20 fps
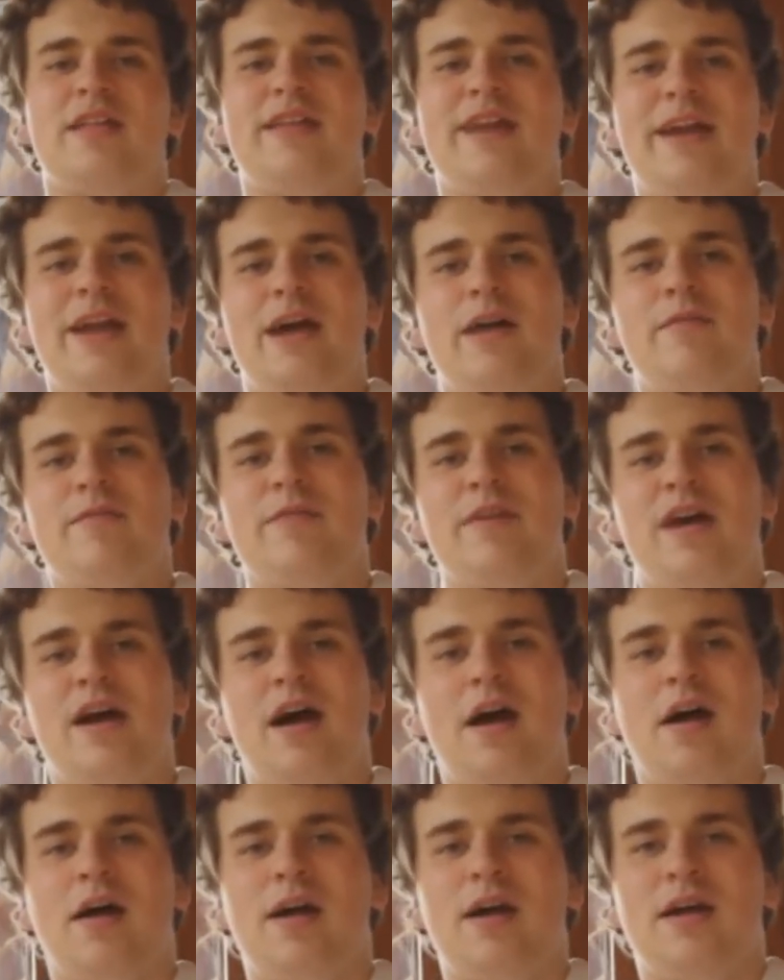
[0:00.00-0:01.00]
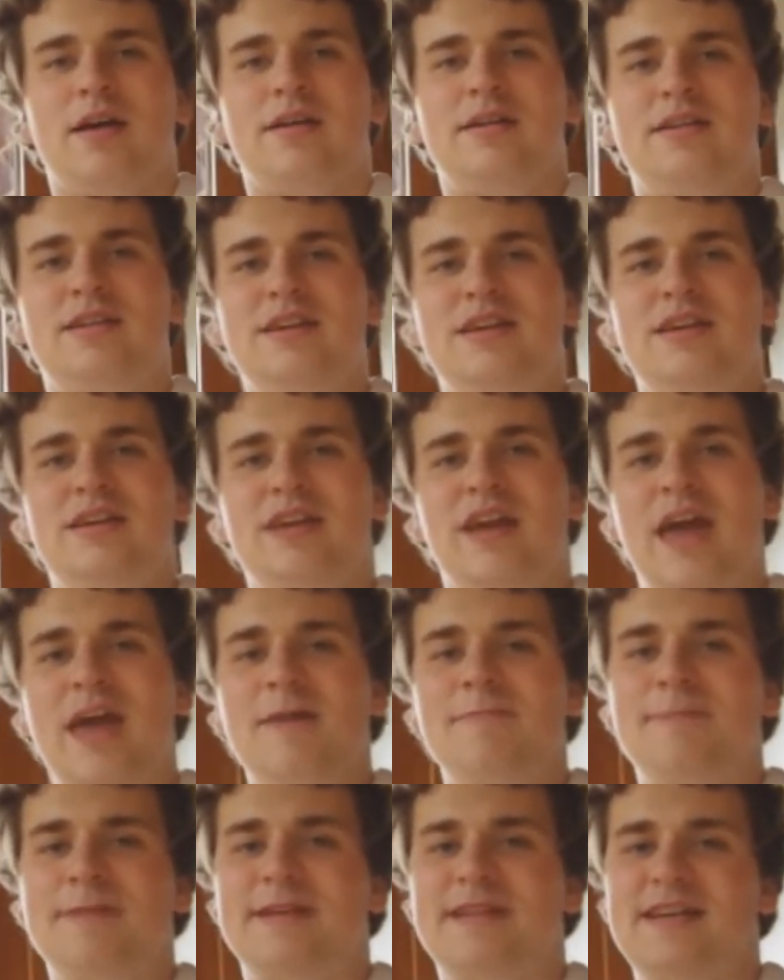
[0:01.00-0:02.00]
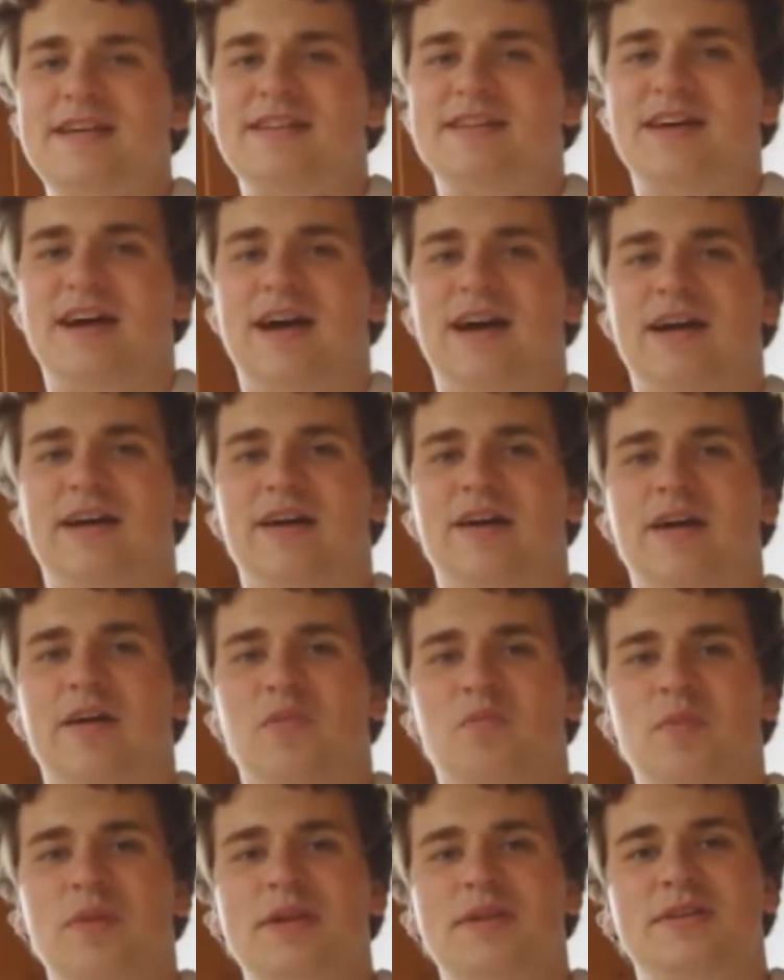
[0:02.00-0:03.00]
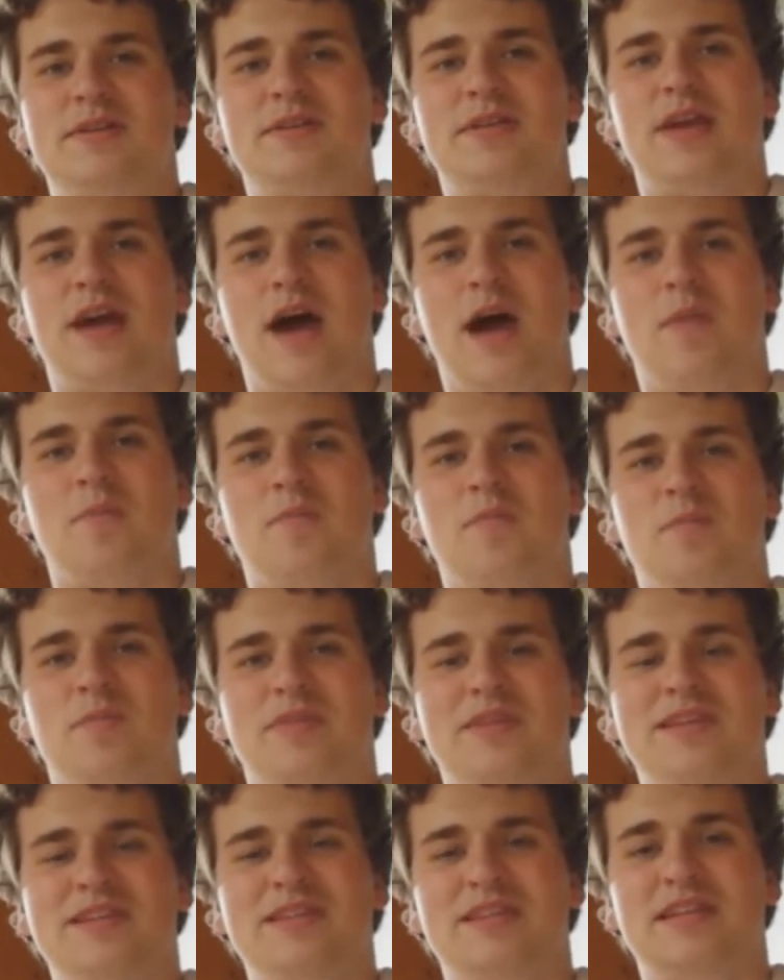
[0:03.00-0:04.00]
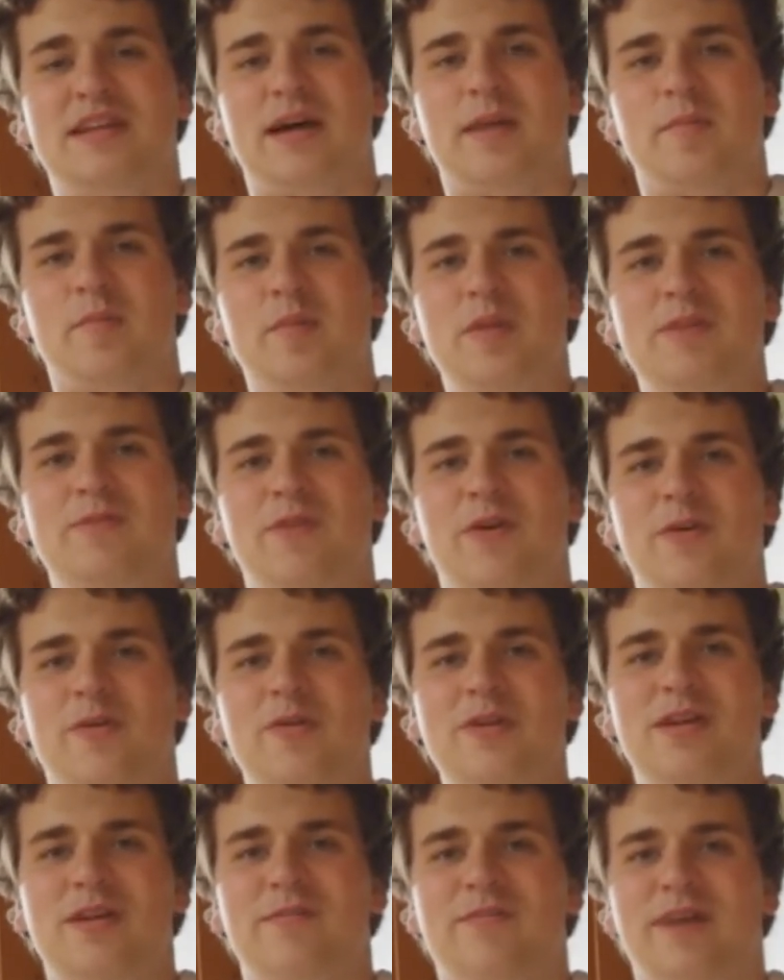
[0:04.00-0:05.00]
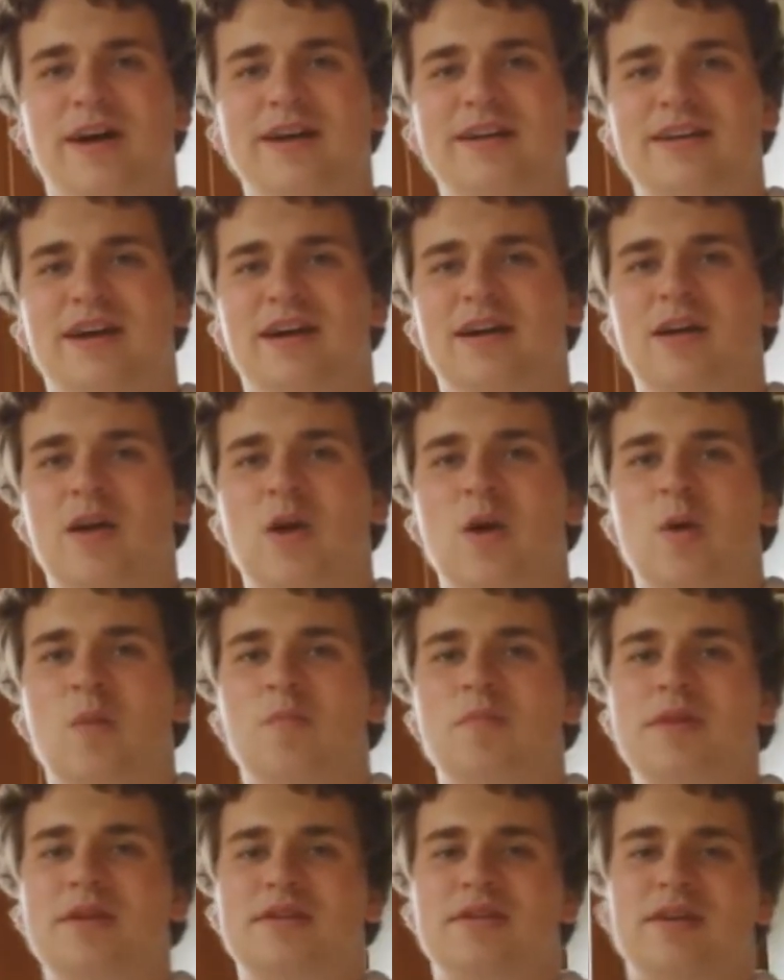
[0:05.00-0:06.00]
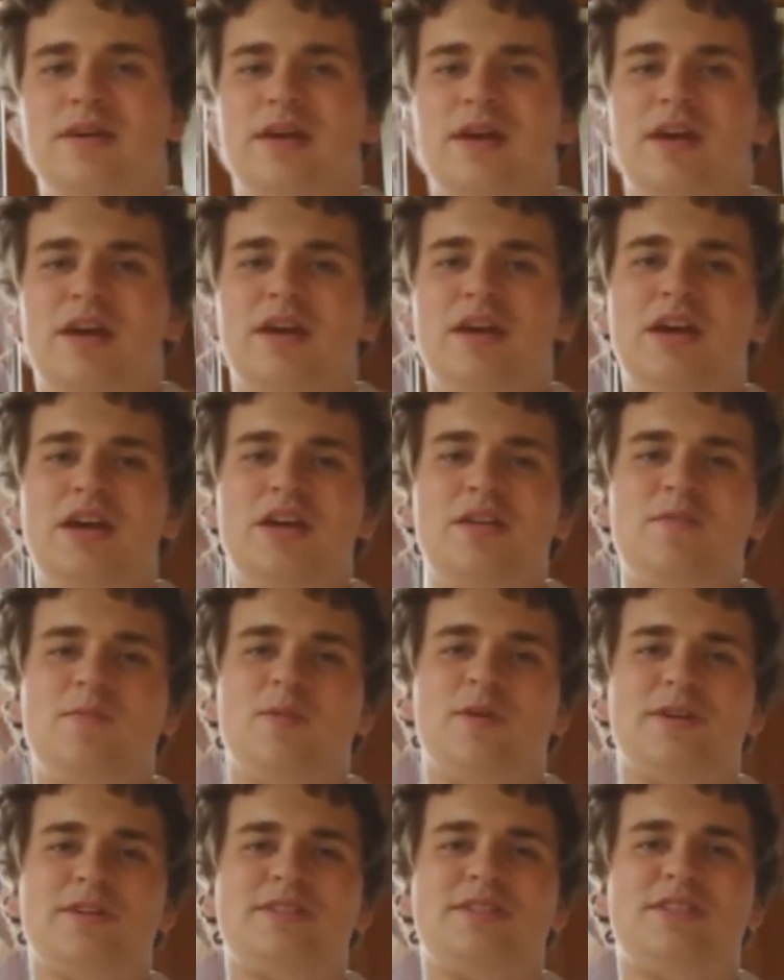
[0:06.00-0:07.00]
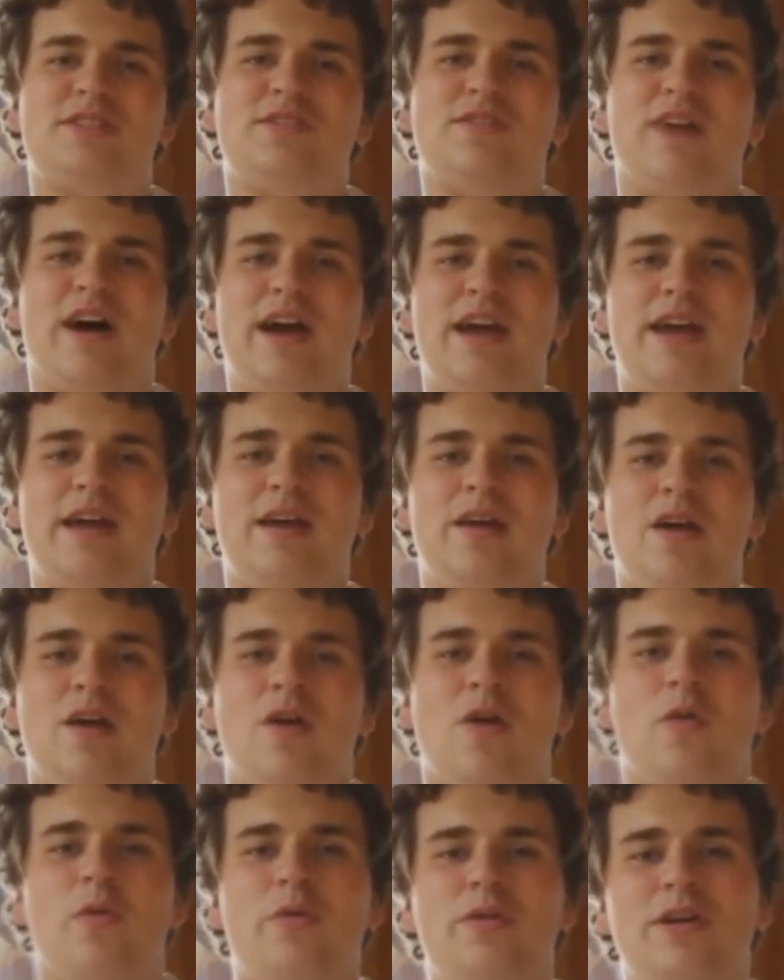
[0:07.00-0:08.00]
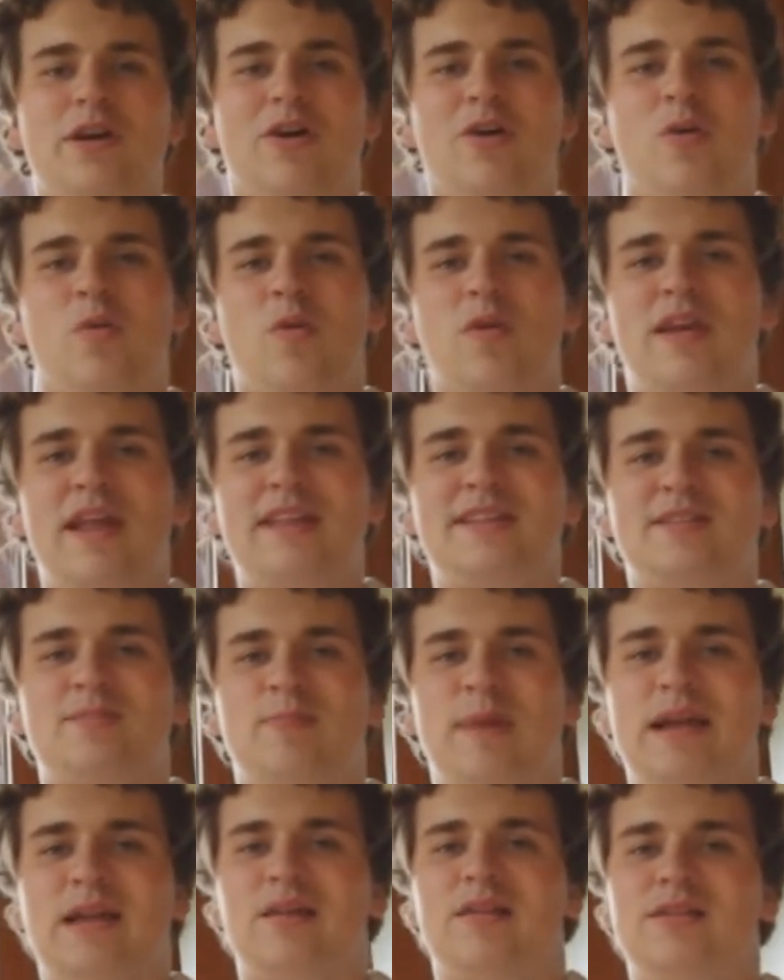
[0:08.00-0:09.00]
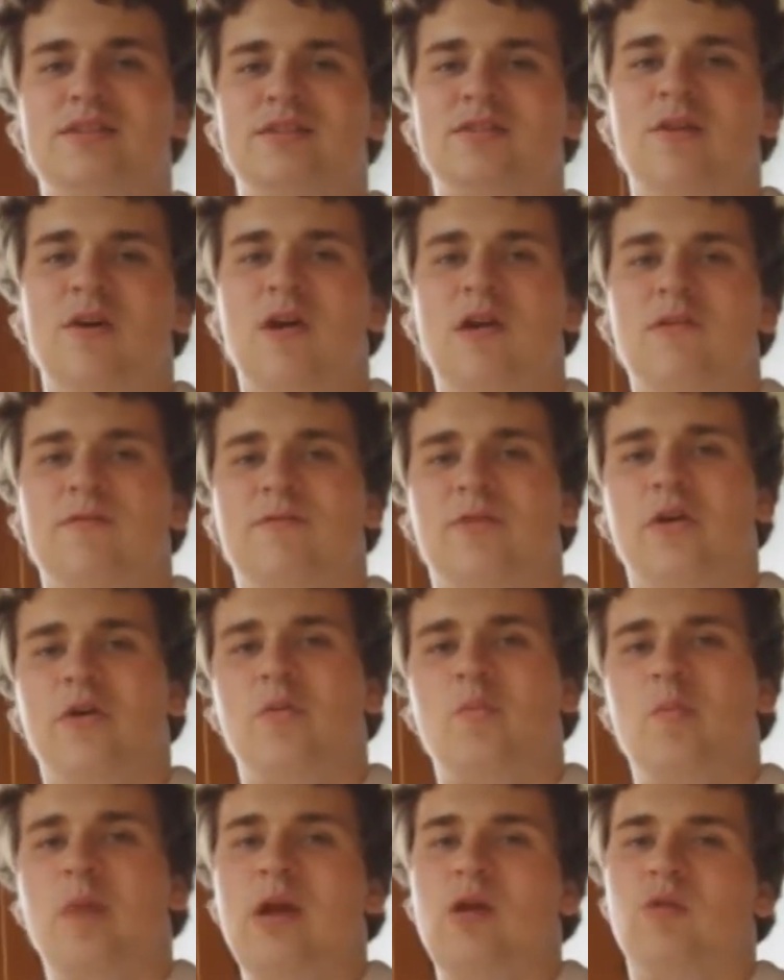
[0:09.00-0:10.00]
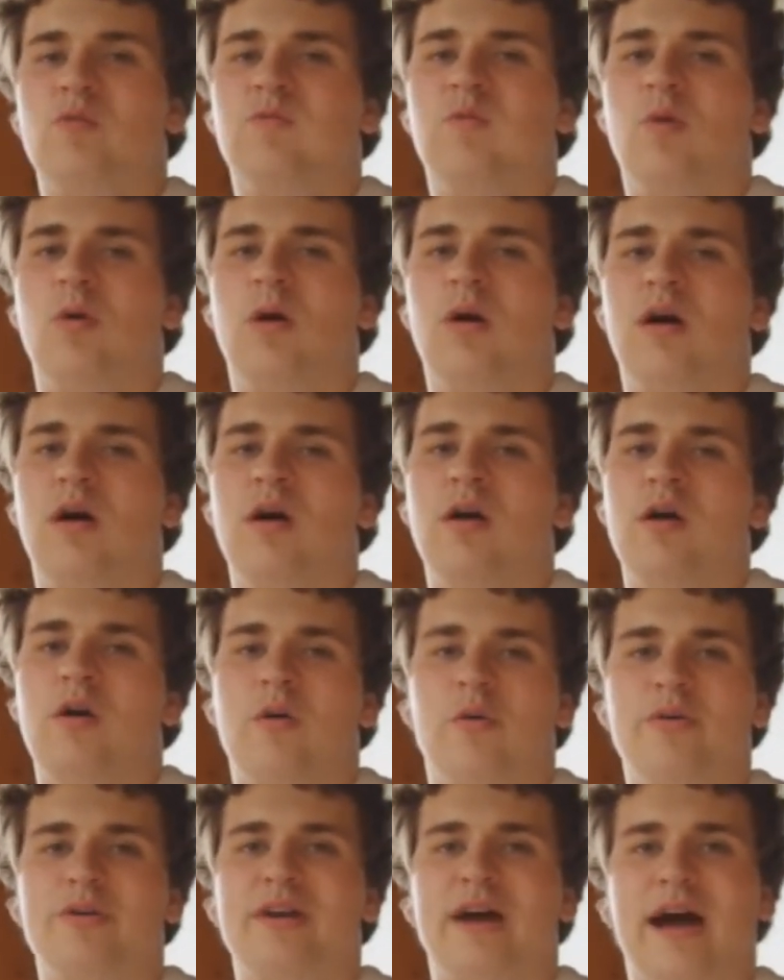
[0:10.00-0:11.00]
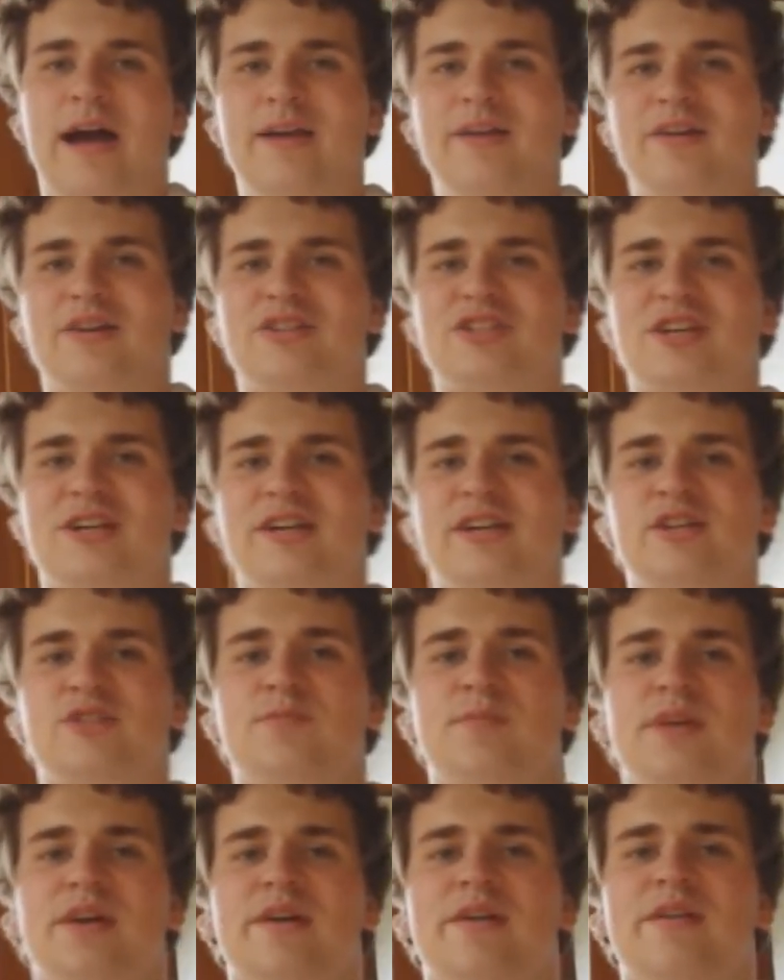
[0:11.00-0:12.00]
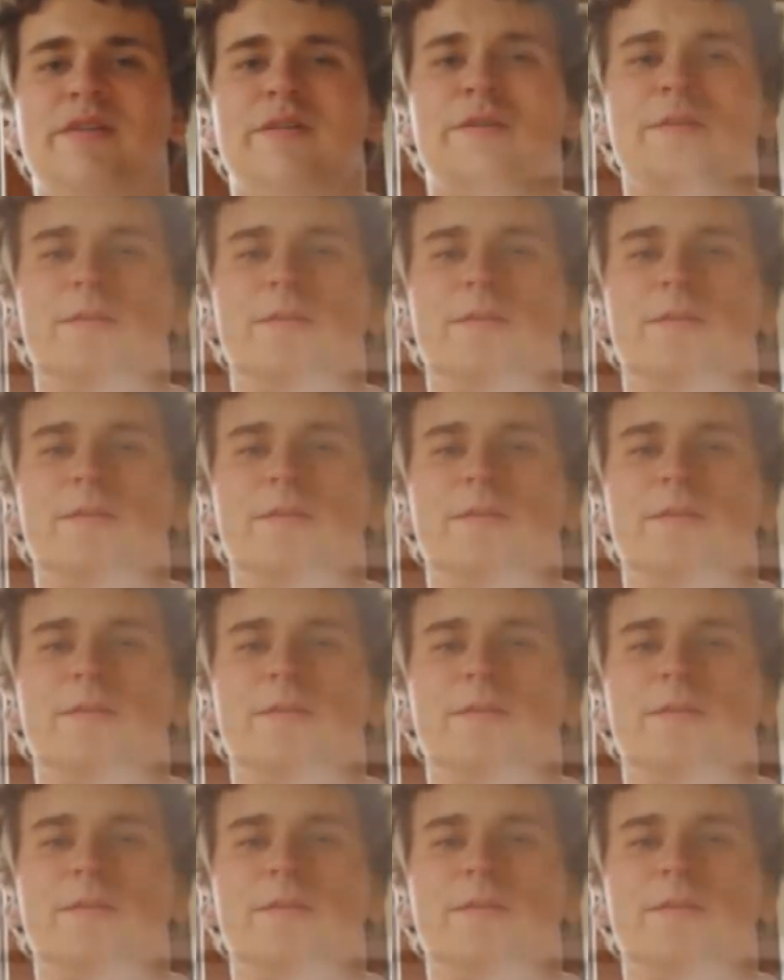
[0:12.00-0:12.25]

Dann haben wir die LPT-Tage mit am, die sind am Mittwoch und am Freitag mit Guild Wars 2 und auch Let's Battles von Man of War und anderen Strategiespielen.